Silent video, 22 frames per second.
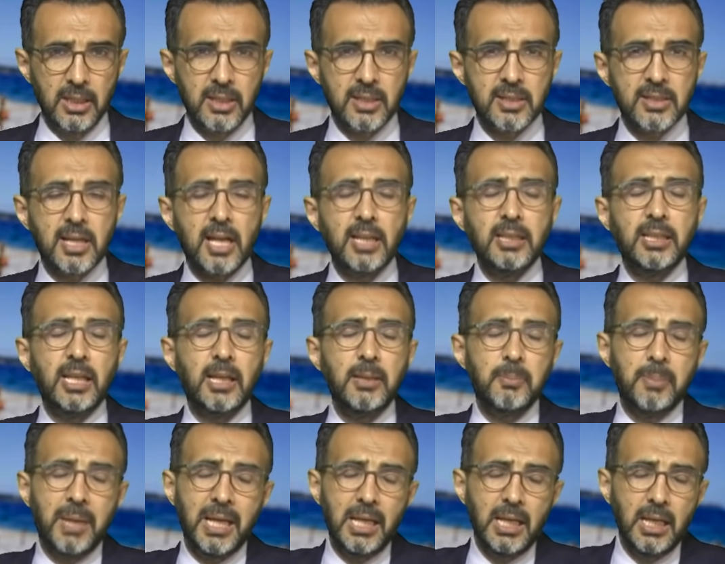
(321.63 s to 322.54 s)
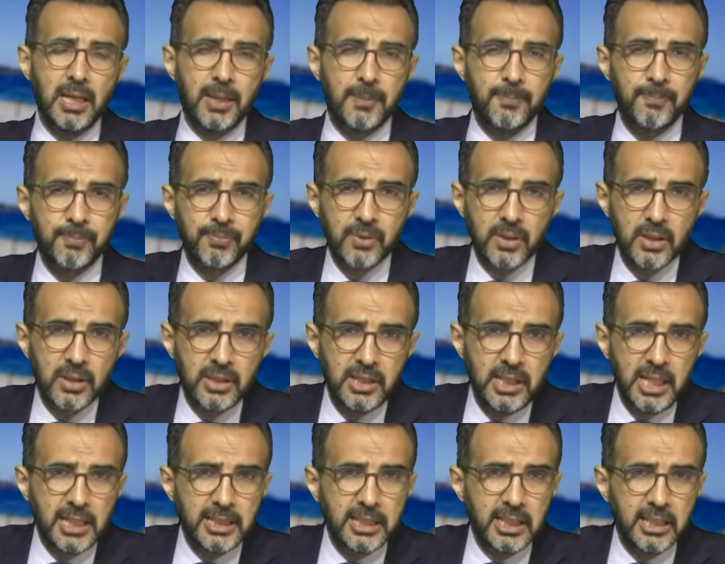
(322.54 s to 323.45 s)
Zaten belli.
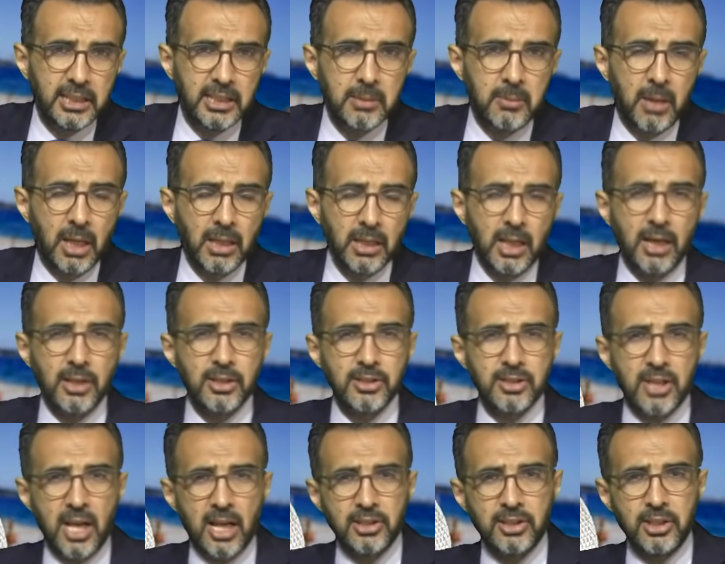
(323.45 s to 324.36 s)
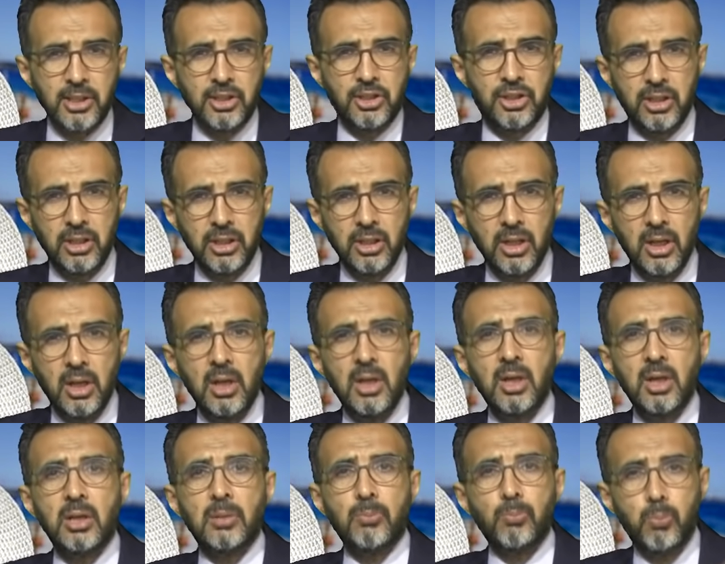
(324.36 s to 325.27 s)
Niyet ettim Allah rızası için.
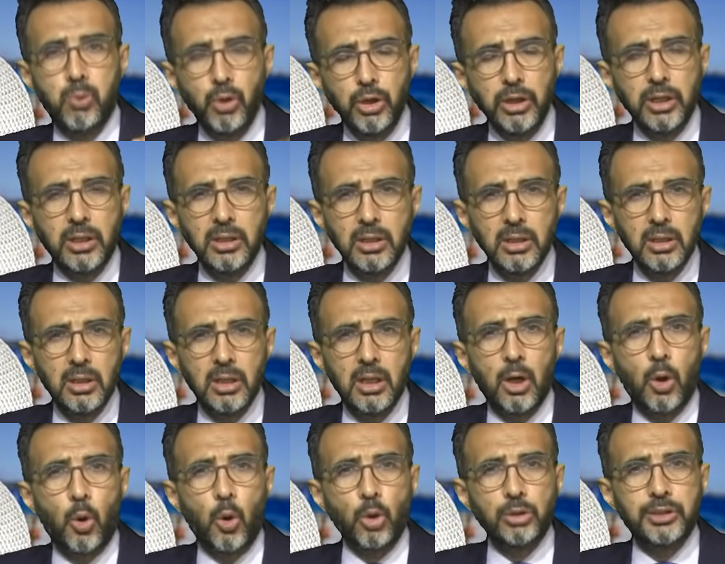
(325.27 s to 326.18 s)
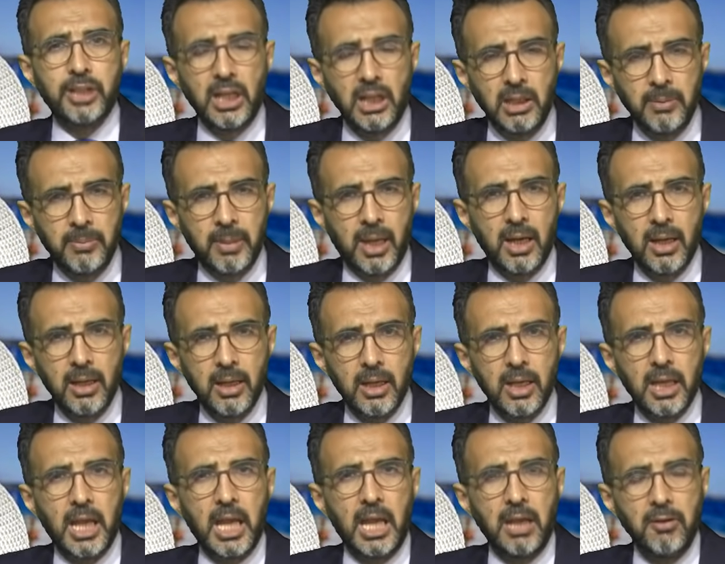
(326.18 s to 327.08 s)
Bu yıl otelime,
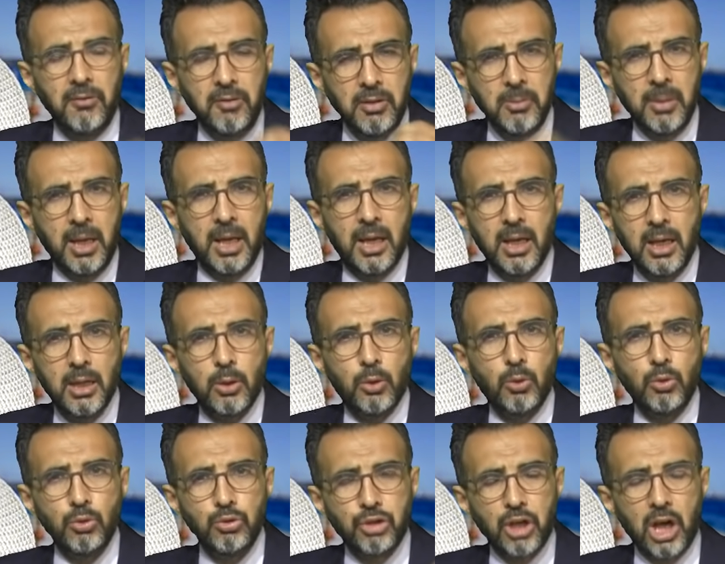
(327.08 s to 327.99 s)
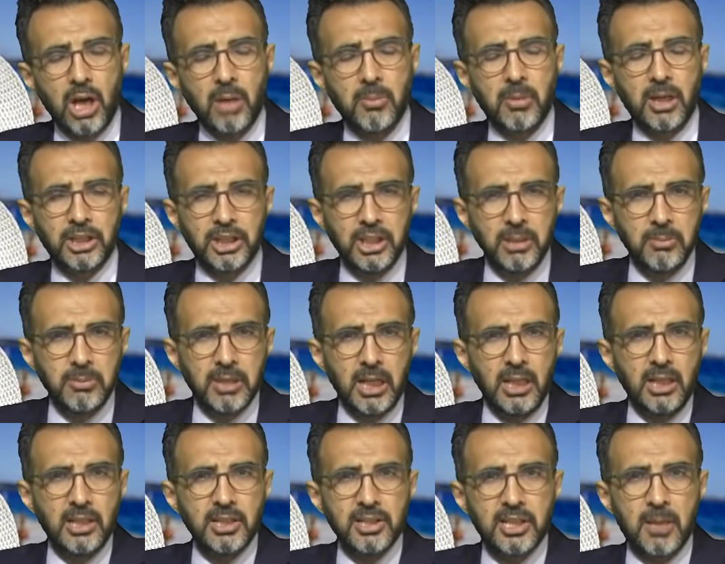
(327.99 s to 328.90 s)
evime, uçağıma kim
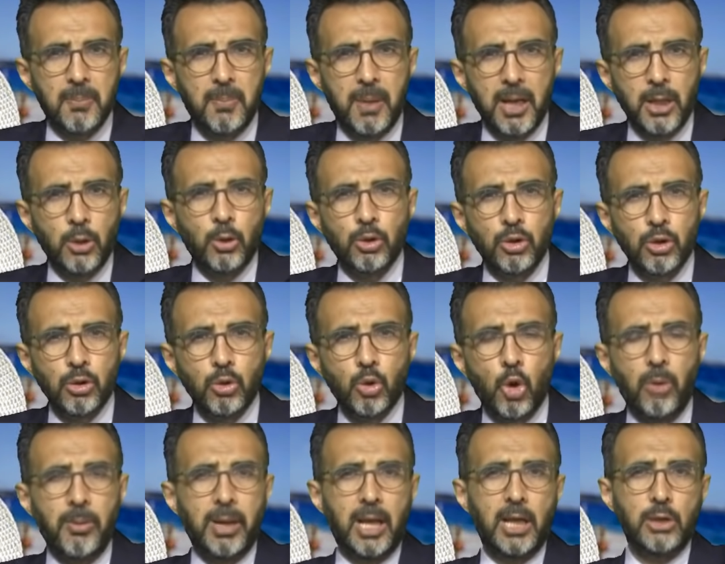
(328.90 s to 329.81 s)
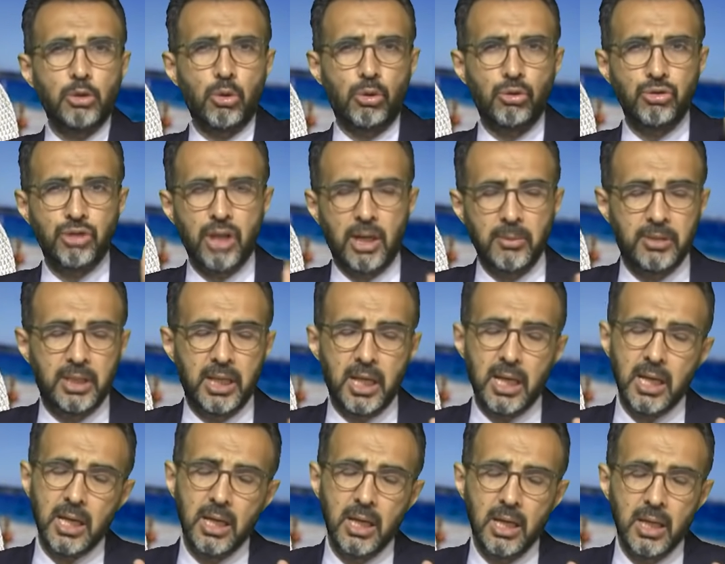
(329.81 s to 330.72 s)
gelirse ben onu komaya sokacağım
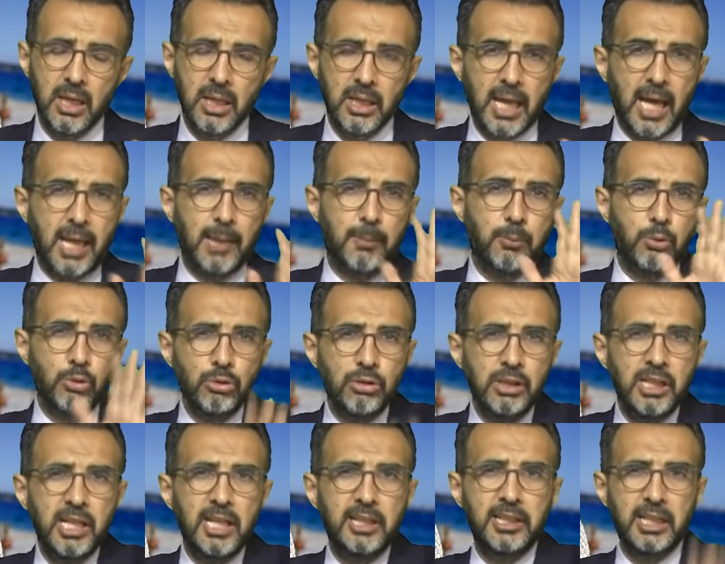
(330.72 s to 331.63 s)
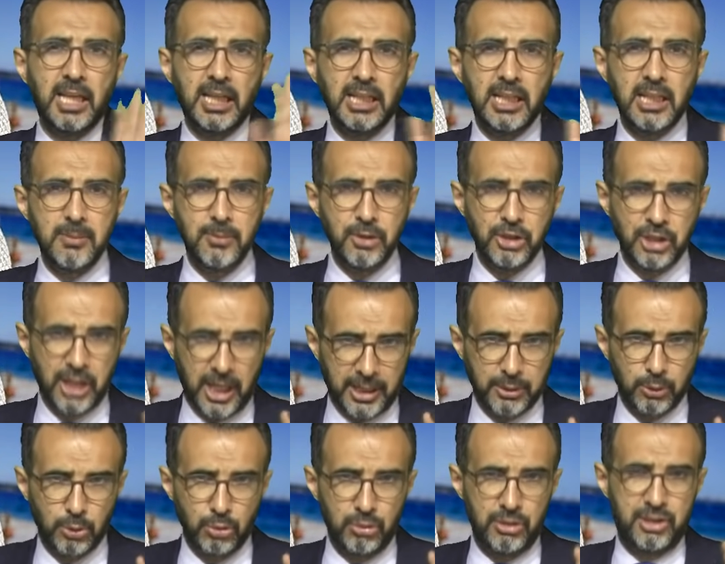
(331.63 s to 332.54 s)
diye yani bunun niyetine
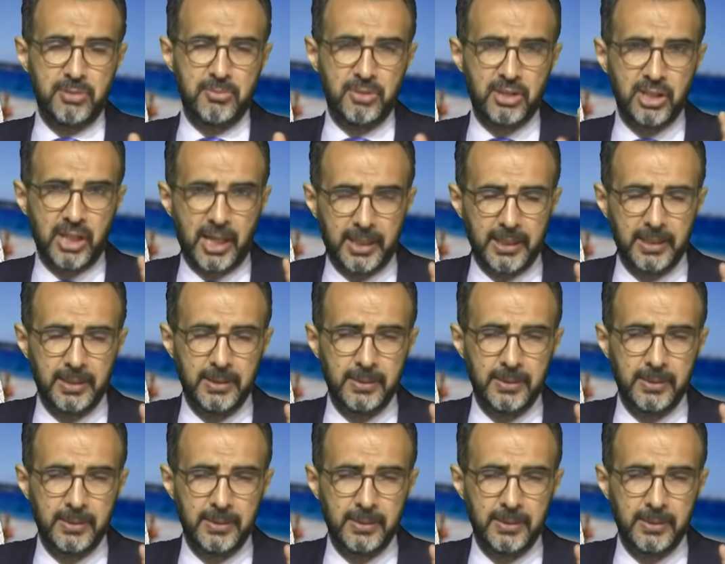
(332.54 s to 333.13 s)
girmişler turizmciler.